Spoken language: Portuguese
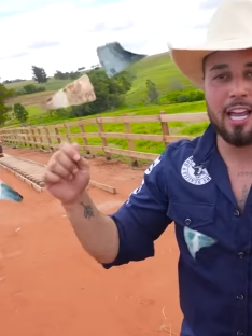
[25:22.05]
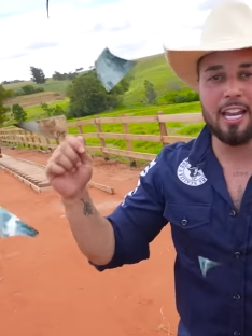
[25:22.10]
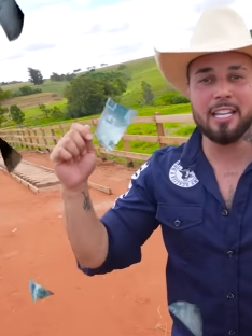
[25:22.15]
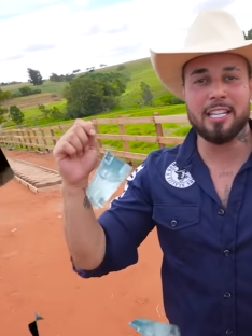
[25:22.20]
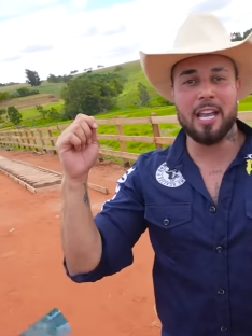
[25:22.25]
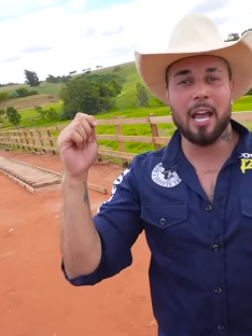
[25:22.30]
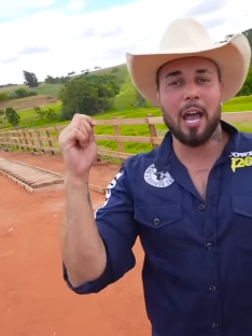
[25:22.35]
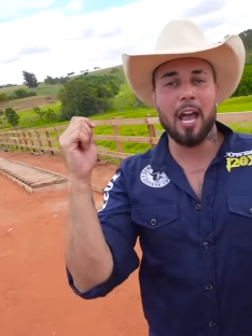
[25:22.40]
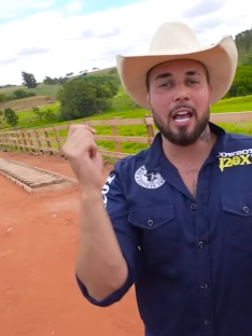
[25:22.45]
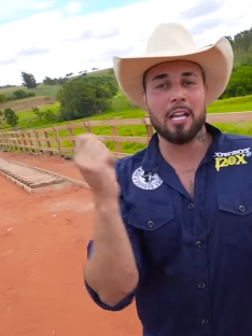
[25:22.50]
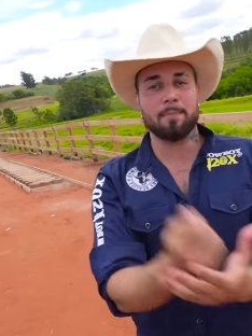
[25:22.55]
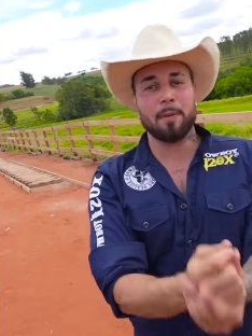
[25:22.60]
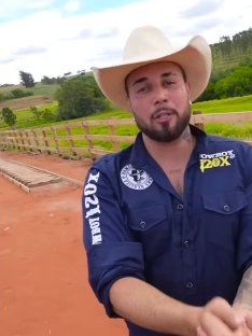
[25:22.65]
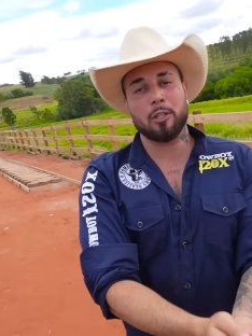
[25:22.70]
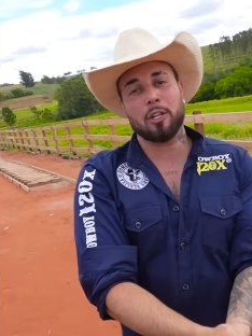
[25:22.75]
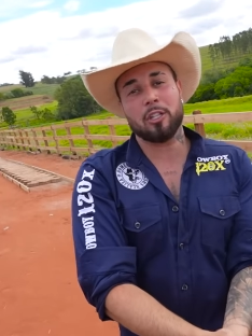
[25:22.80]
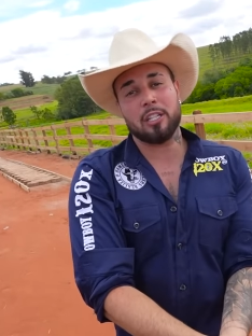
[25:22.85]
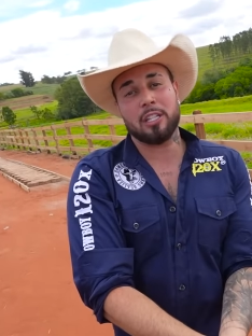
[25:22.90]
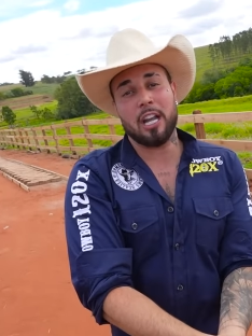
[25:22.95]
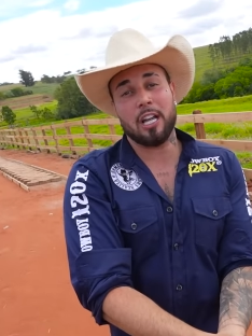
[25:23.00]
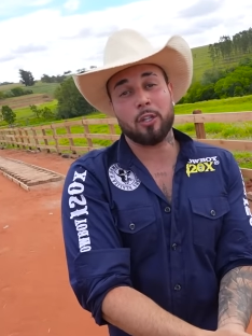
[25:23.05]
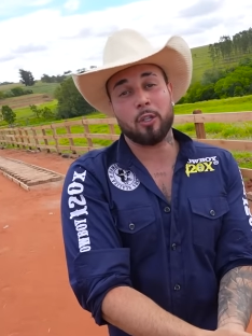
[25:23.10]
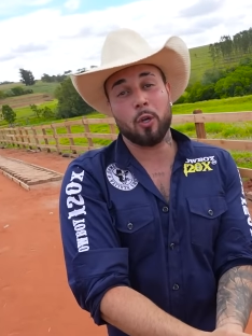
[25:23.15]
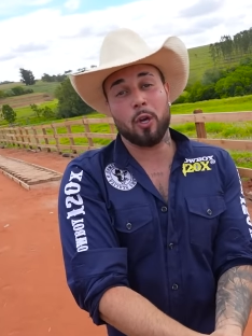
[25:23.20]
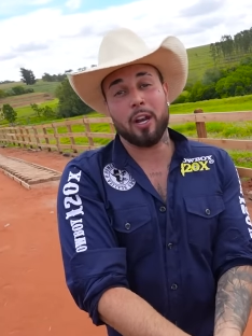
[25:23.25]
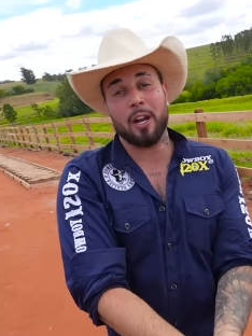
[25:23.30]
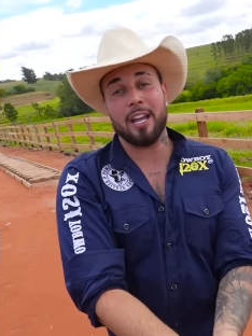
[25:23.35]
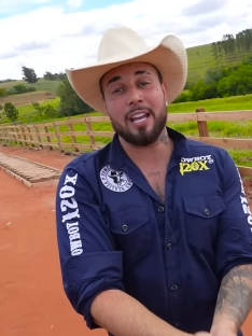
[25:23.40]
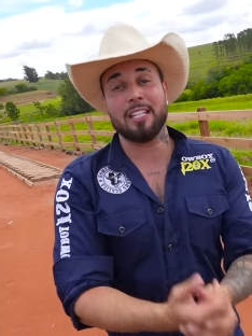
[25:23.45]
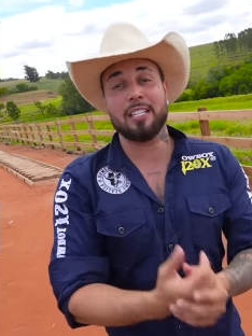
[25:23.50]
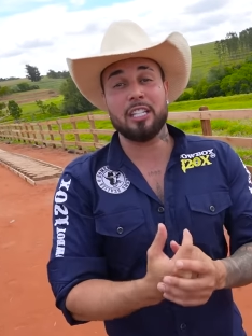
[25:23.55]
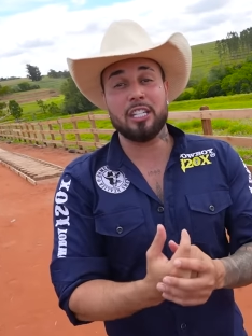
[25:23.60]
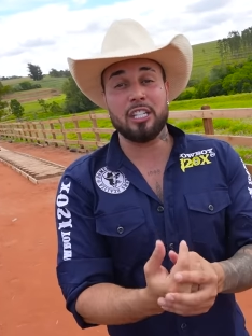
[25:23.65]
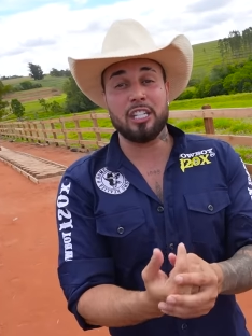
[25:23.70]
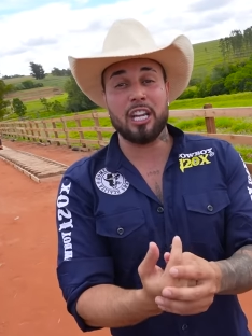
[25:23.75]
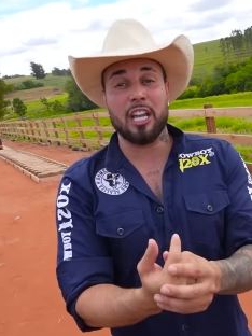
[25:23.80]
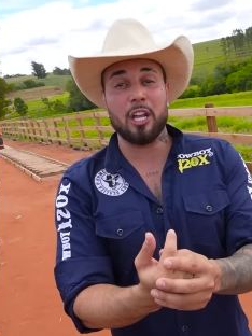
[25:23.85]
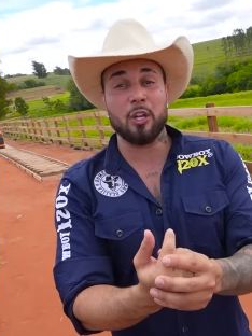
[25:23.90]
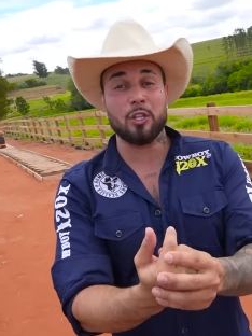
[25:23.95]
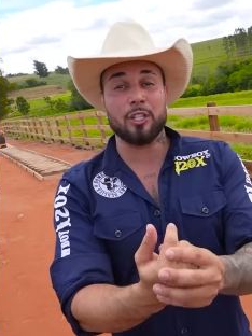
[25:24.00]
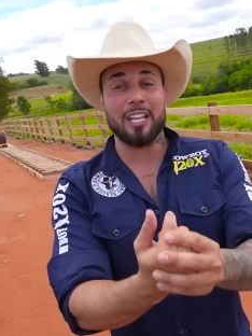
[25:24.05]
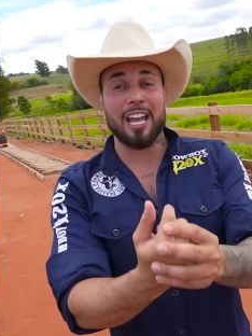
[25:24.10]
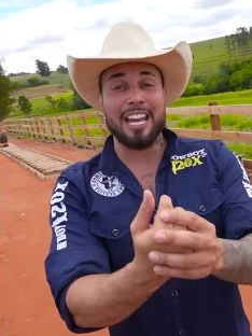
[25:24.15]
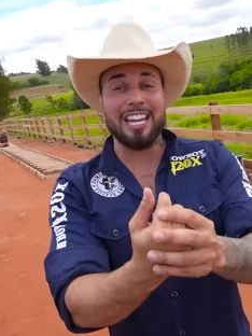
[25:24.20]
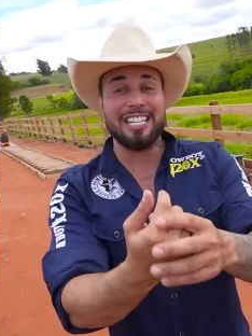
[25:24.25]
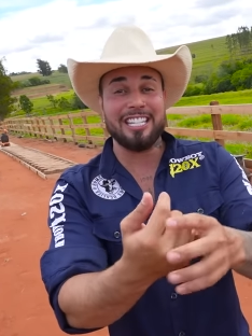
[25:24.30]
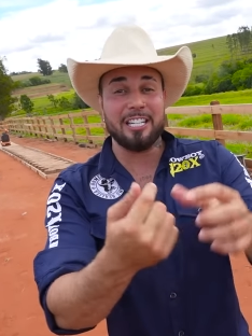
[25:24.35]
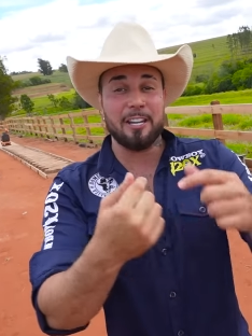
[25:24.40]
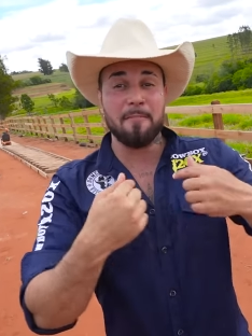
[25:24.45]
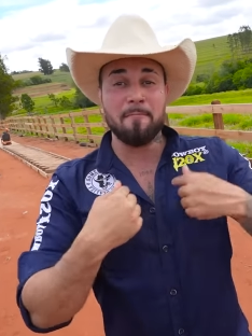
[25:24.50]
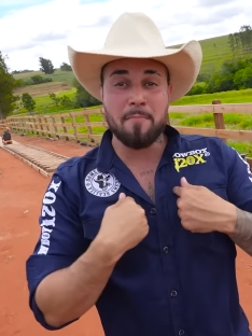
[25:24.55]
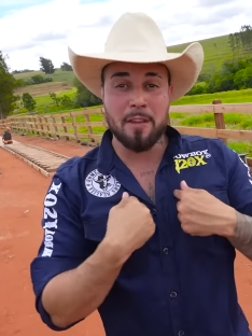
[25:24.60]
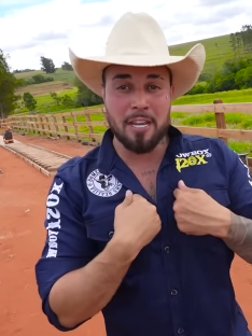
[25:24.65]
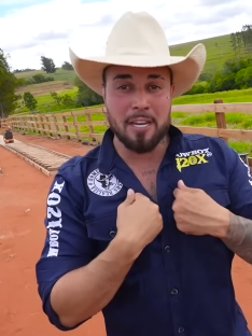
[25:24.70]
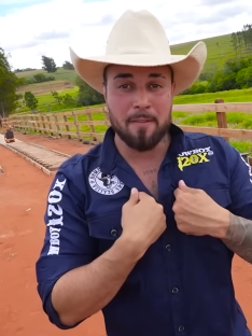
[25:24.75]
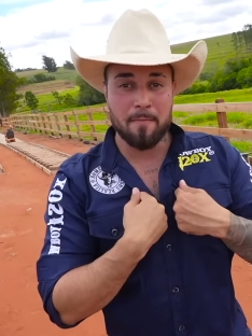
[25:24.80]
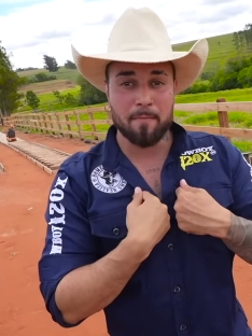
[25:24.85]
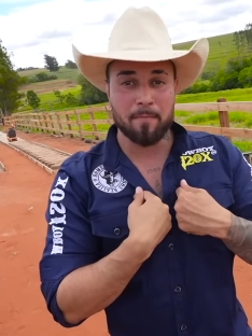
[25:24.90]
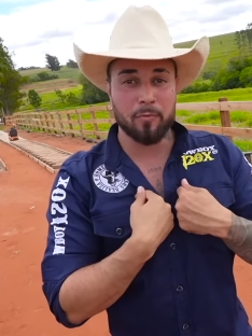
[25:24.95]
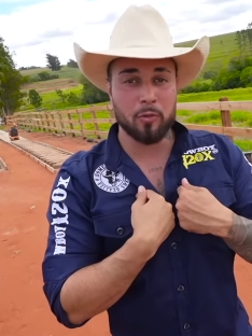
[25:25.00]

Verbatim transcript: Eles é a patrocinadora, esse dinheiro sai de mim,